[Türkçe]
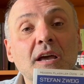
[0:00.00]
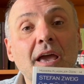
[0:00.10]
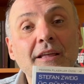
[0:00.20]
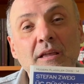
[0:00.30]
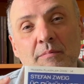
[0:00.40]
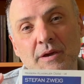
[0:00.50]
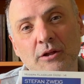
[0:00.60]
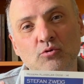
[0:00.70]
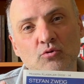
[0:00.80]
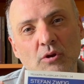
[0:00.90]

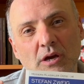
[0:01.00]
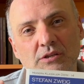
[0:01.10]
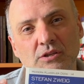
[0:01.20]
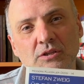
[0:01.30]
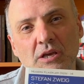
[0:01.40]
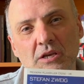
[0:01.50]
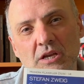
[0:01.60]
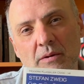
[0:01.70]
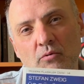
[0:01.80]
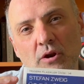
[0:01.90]
edebiyat dünyasında
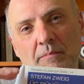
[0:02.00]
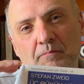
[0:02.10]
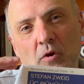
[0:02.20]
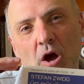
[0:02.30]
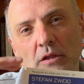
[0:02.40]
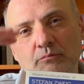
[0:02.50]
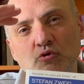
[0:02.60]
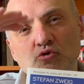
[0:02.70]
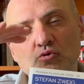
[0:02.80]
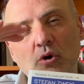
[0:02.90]
yine böyle kalbur
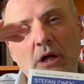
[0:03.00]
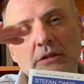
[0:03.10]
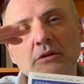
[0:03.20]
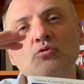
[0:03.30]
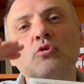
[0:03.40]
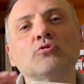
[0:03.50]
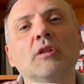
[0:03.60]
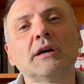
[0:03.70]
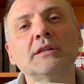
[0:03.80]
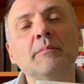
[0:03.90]
üstü kaldığı
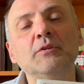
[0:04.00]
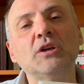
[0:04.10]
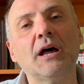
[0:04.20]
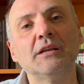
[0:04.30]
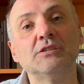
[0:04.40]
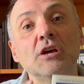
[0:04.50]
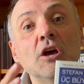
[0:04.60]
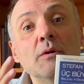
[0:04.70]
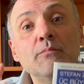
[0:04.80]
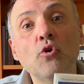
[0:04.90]
noktalardan bir tanesi.
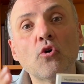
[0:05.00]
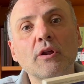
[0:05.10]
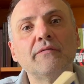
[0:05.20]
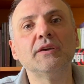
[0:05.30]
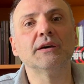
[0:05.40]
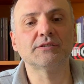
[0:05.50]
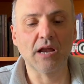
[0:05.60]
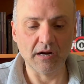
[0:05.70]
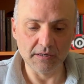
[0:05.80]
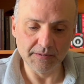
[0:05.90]
Biyografi
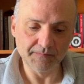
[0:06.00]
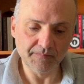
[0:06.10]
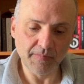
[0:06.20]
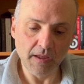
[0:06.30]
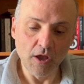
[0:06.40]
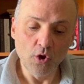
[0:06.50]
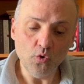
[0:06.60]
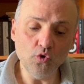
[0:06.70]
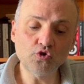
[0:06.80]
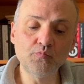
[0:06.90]
yazardı.
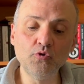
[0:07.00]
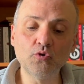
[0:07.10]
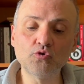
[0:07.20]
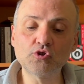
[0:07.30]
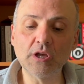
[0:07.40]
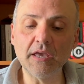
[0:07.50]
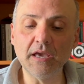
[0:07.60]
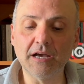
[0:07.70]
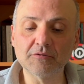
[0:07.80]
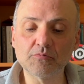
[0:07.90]
Üç büyük ustayı
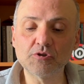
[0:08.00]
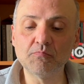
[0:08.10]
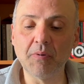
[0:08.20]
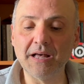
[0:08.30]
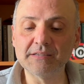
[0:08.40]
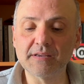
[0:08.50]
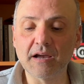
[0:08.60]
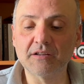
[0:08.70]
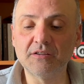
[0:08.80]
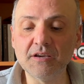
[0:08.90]
yazmış.
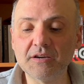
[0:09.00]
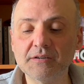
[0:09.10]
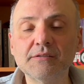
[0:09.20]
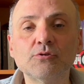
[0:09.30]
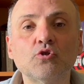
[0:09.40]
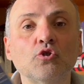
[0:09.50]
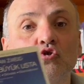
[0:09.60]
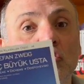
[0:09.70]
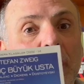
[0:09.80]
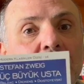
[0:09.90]
Balzac, Dickens,
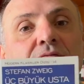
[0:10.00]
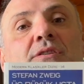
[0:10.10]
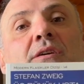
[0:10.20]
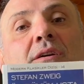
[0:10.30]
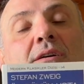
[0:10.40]
Dostoyevski.